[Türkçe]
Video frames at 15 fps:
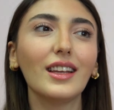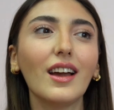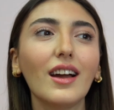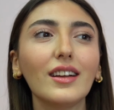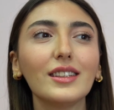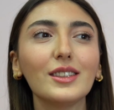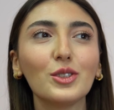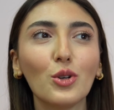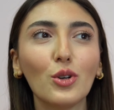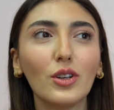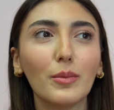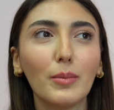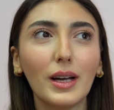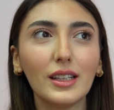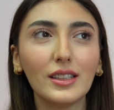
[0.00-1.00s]
Yani
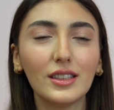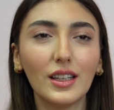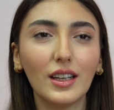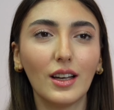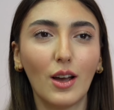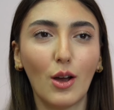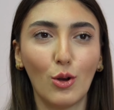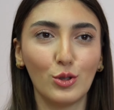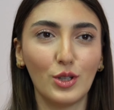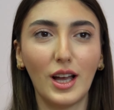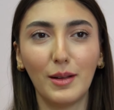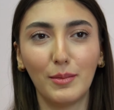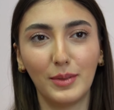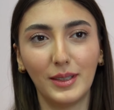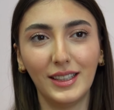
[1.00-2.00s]
şöyle bence
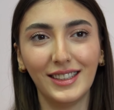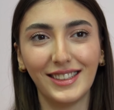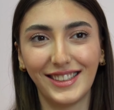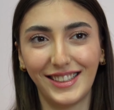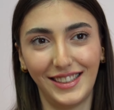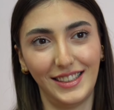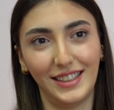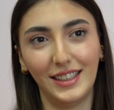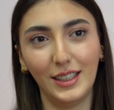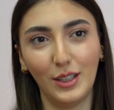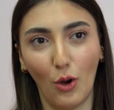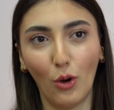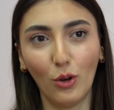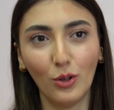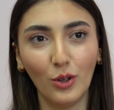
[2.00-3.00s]
özel bir sırrı
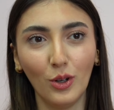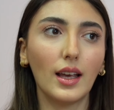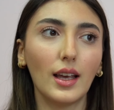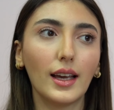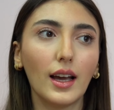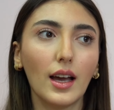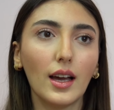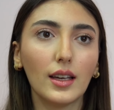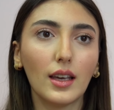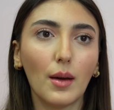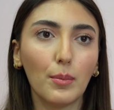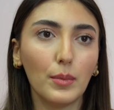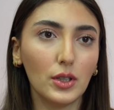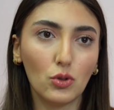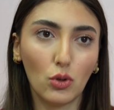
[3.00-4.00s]
yok. Tek ayak
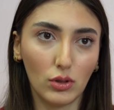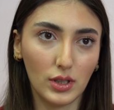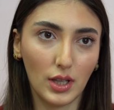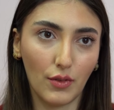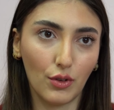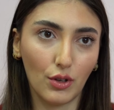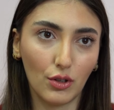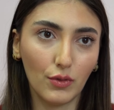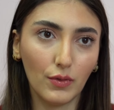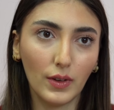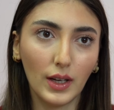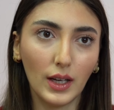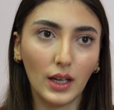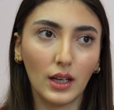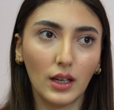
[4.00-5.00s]
yapmayı çok seviyorum
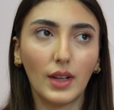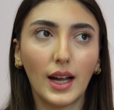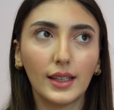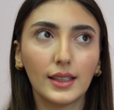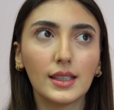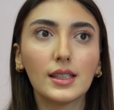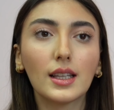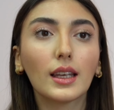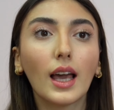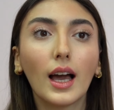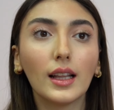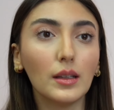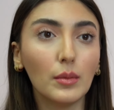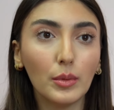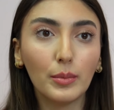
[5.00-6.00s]
ve neredeyse
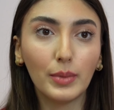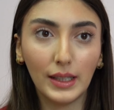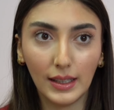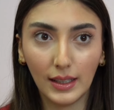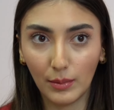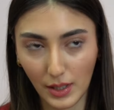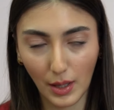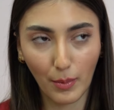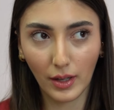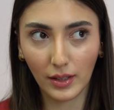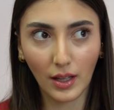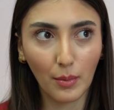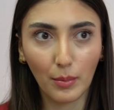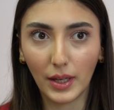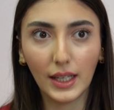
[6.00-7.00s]
kendimi bildiğim
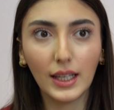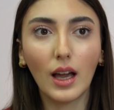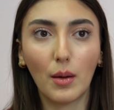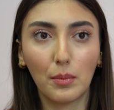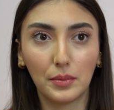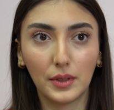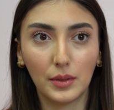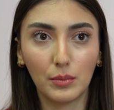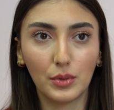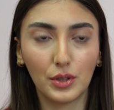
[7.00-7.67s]
zamandan beri yaptığım bir